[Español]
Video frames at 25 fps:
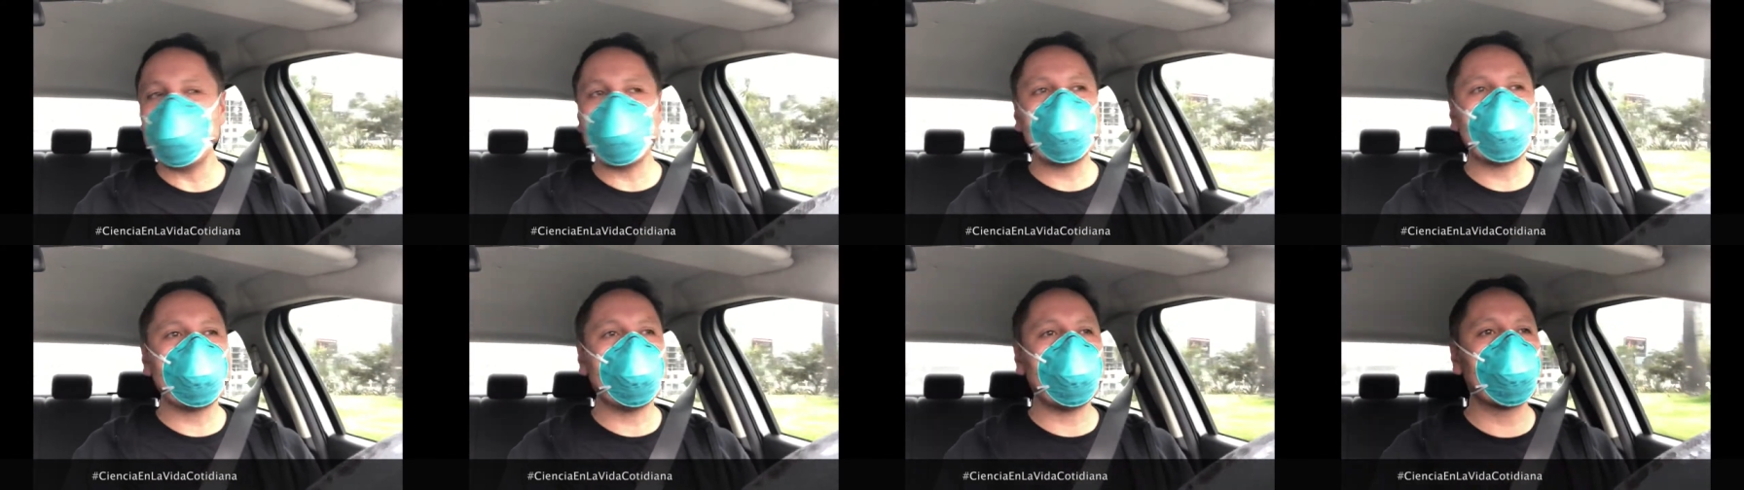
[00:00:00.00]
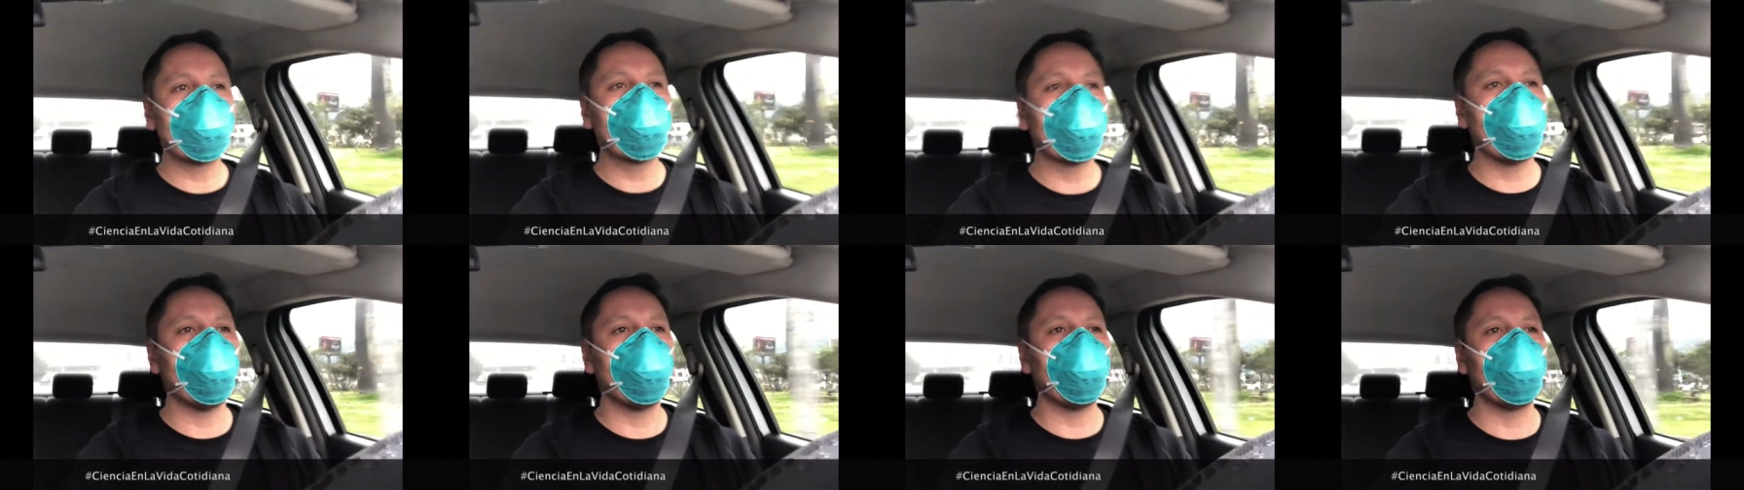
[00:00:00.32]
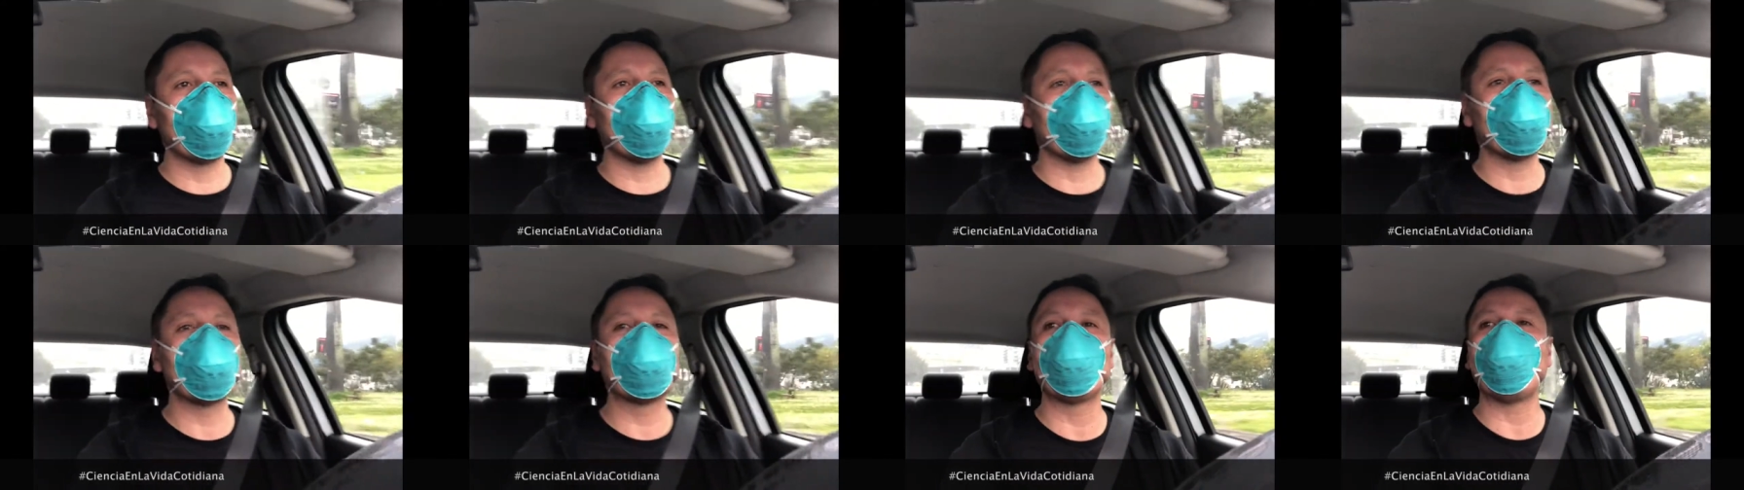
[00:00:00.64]

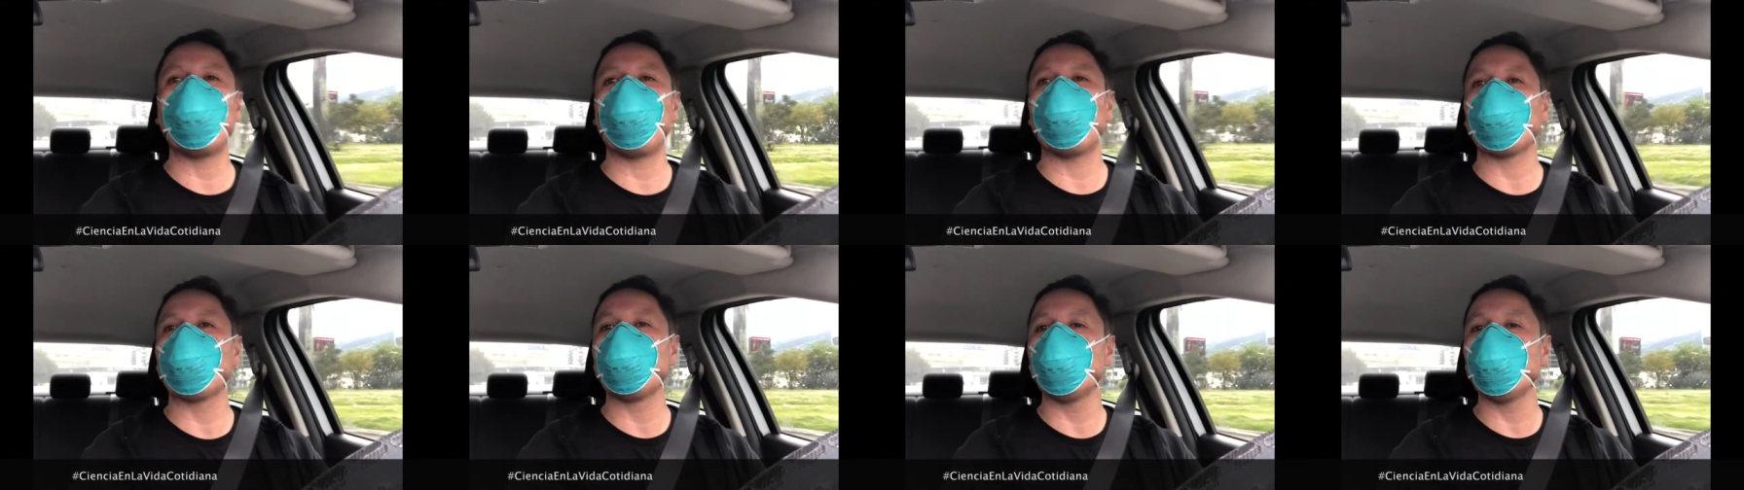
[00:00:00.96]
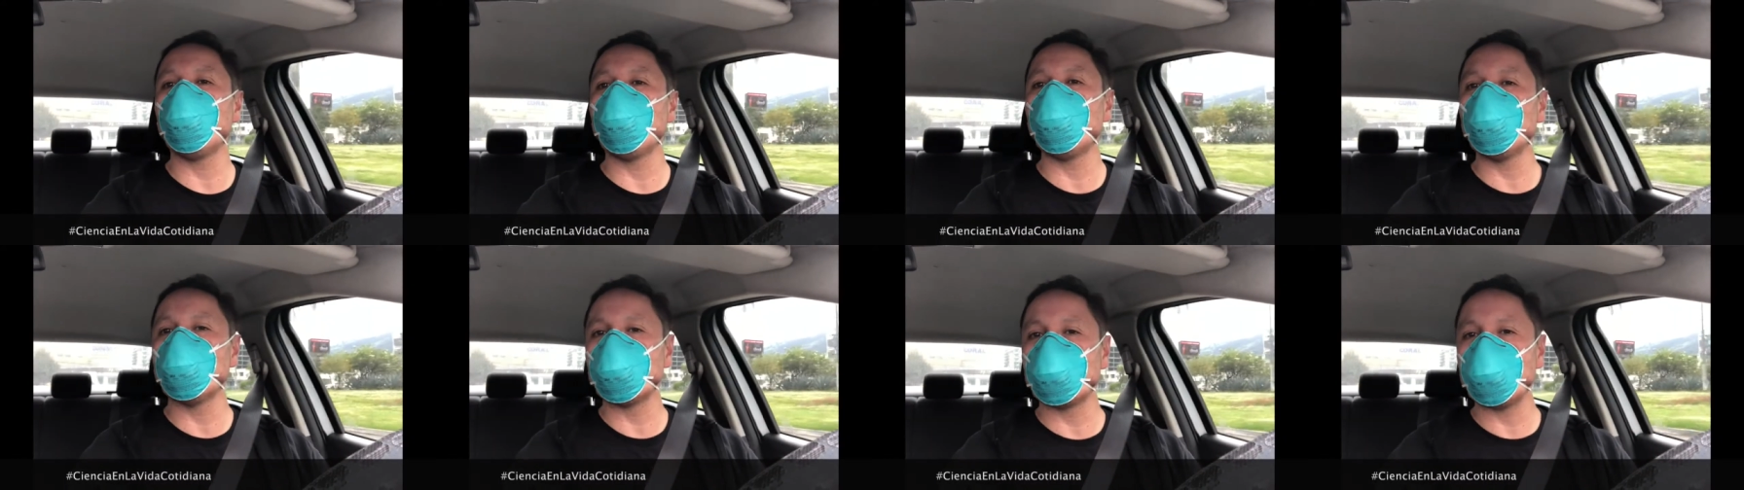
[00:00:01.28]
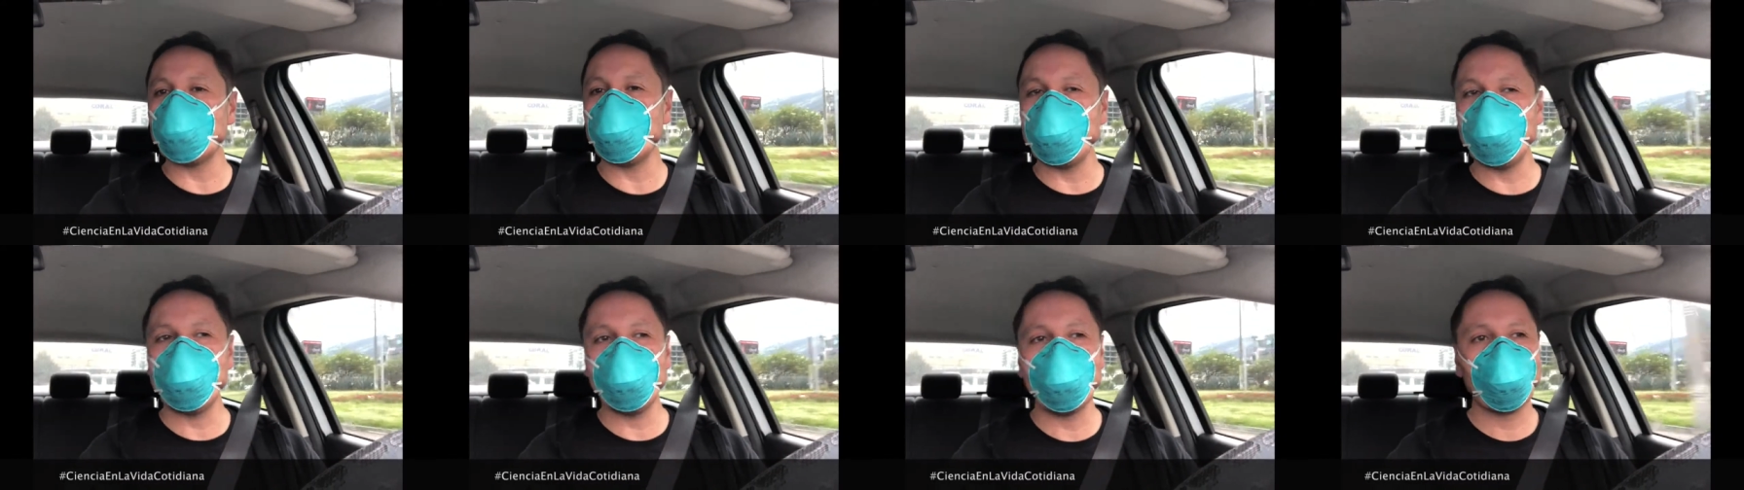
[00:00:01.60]
SARS-CoV-2, para que no nos
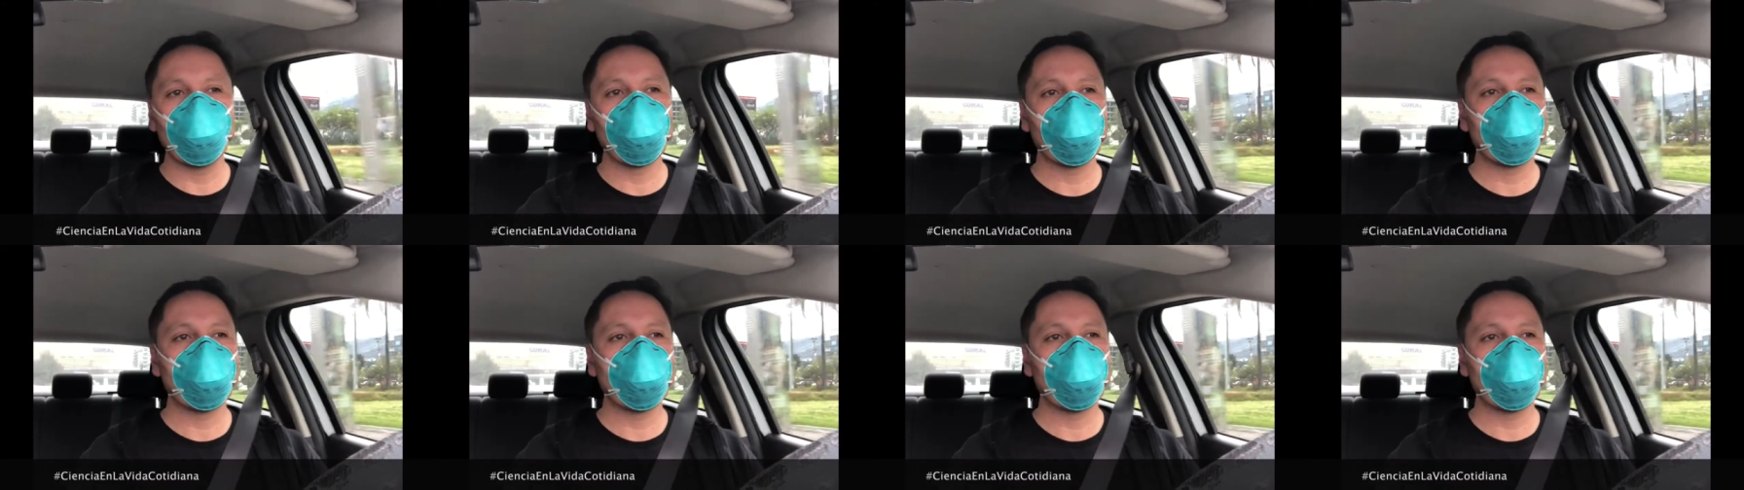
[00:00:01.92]
dé